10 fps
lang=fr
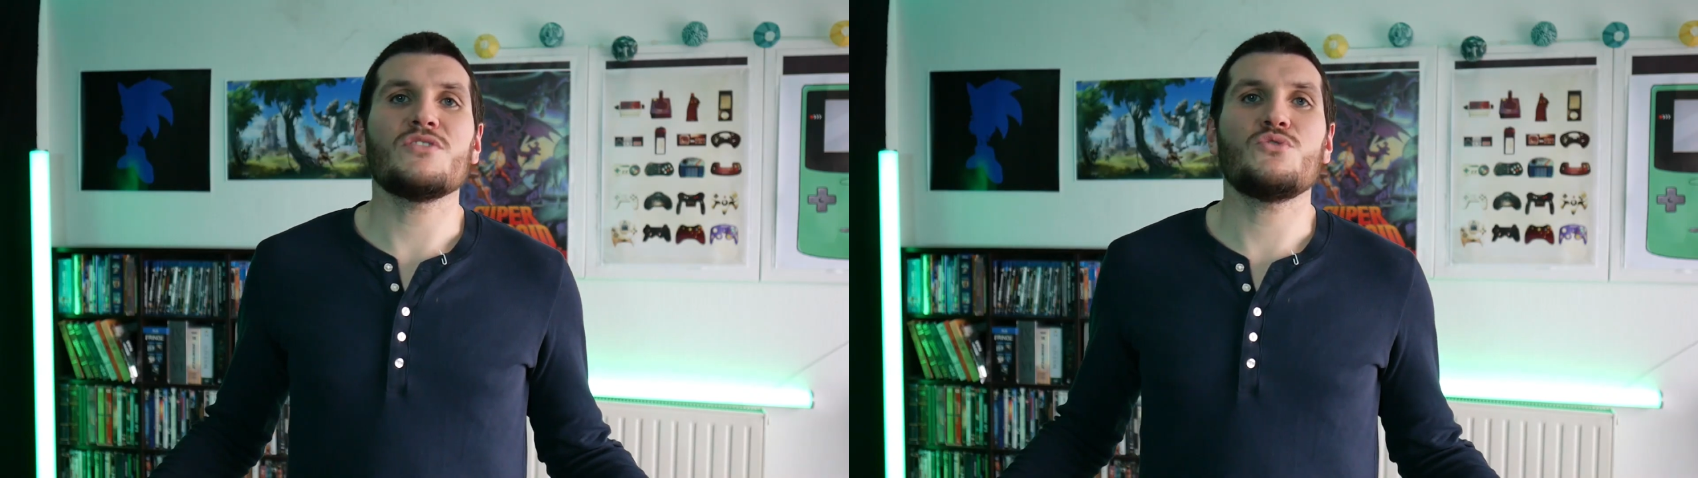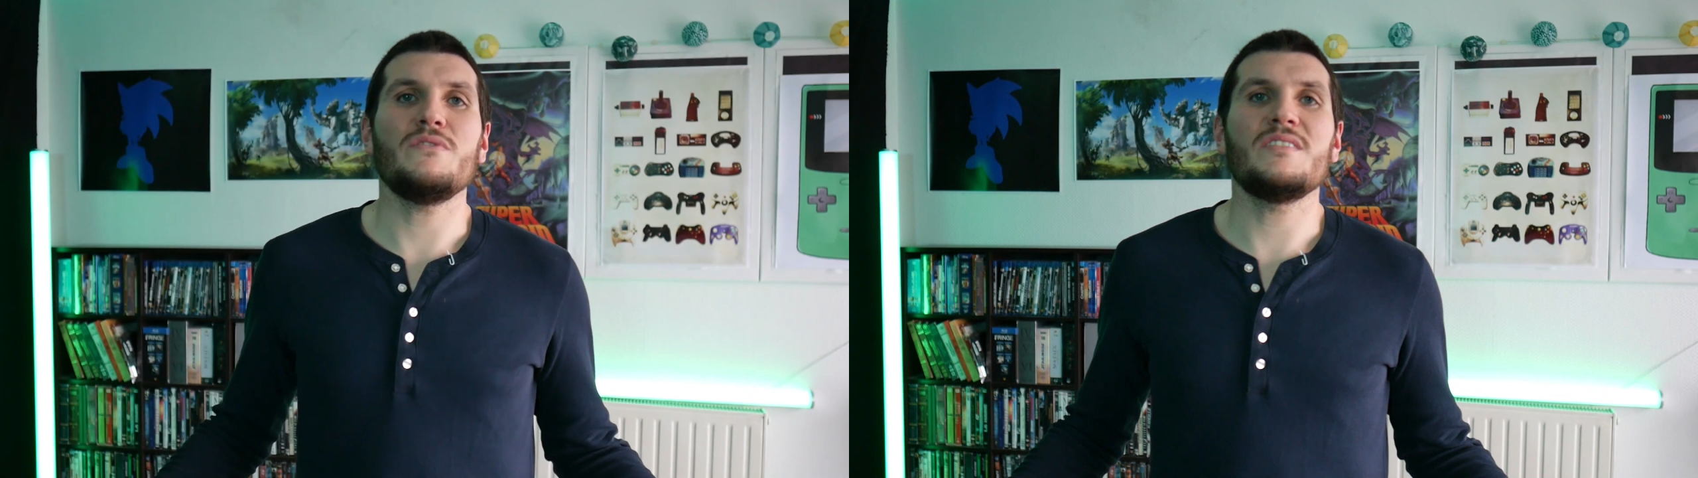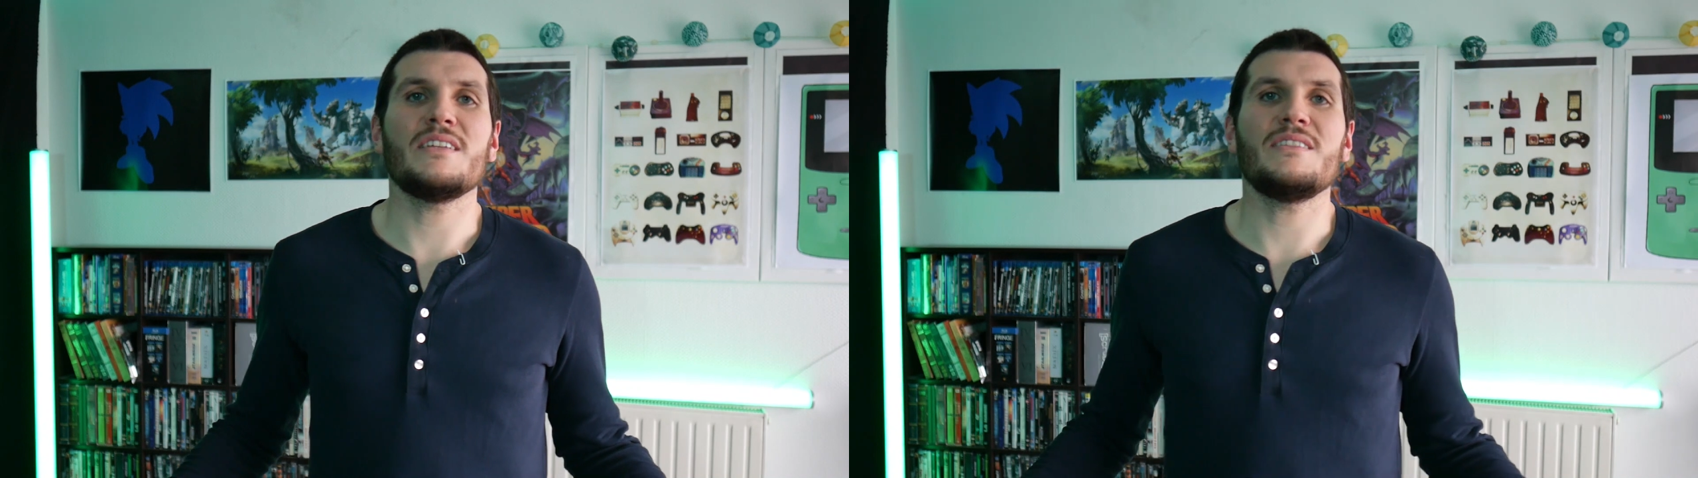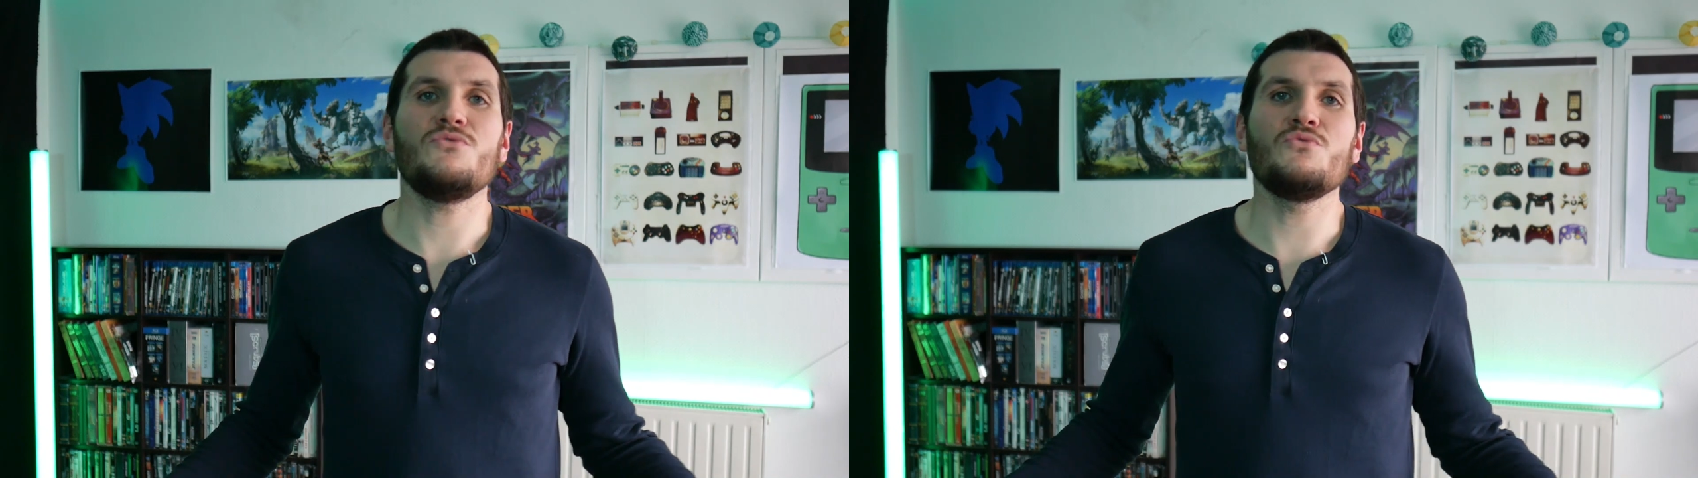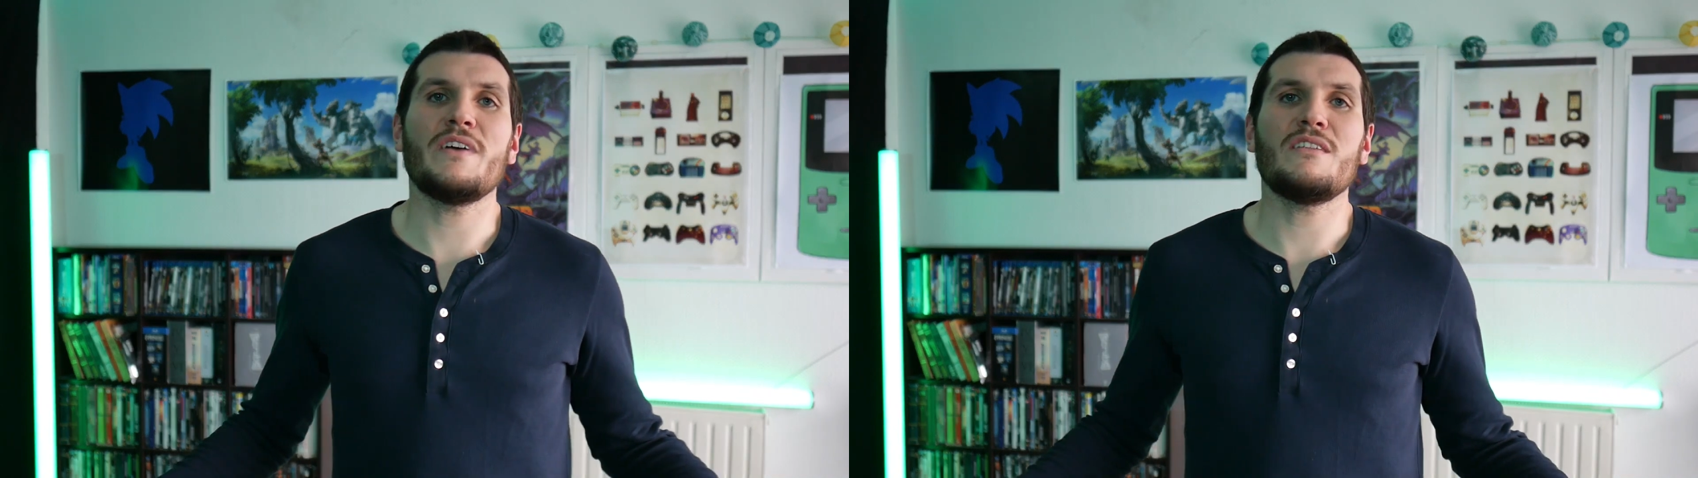suivi cette
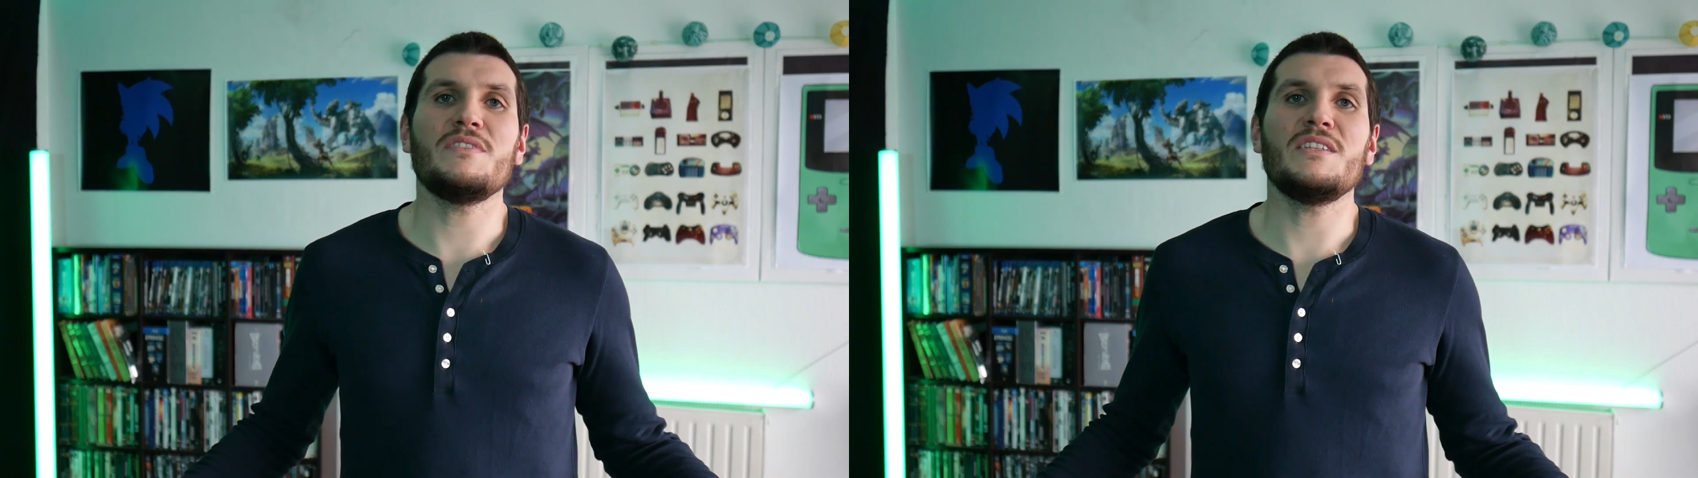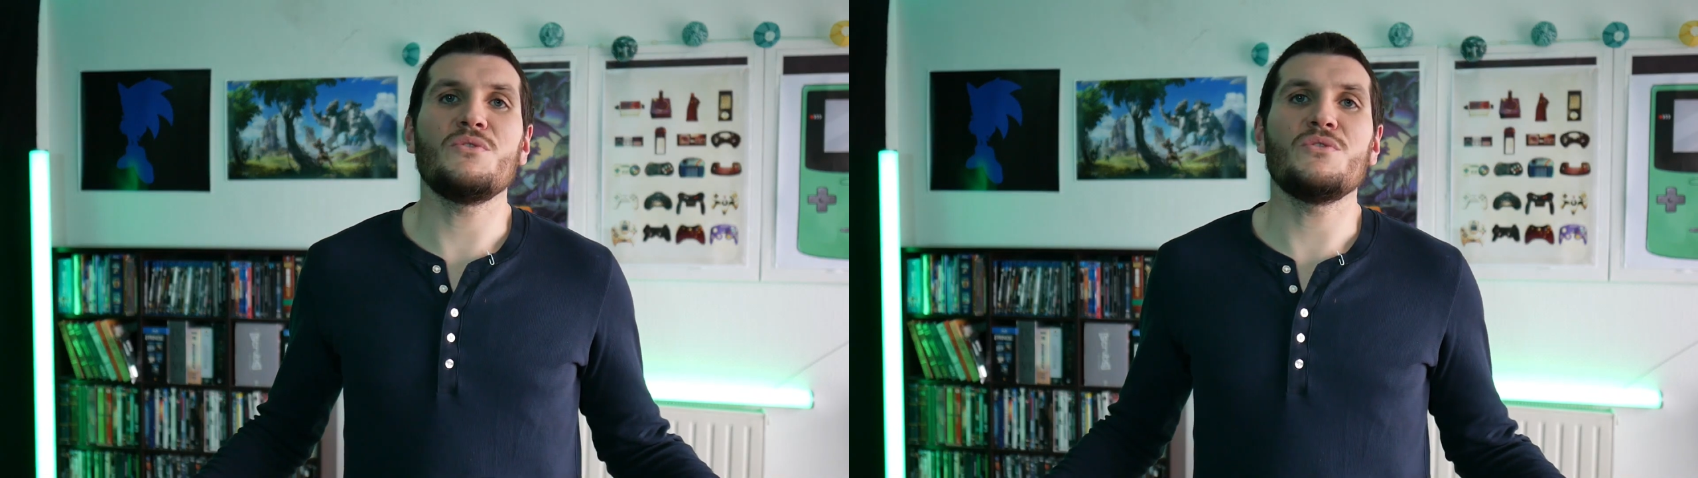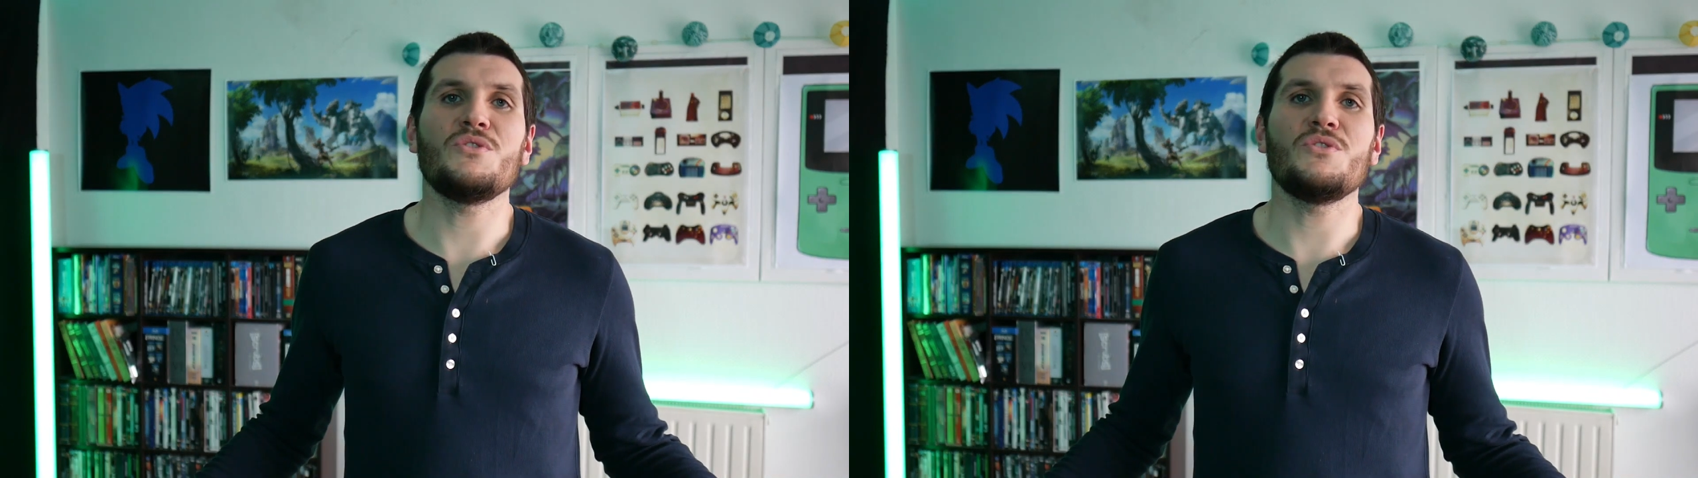nouvelle vidéo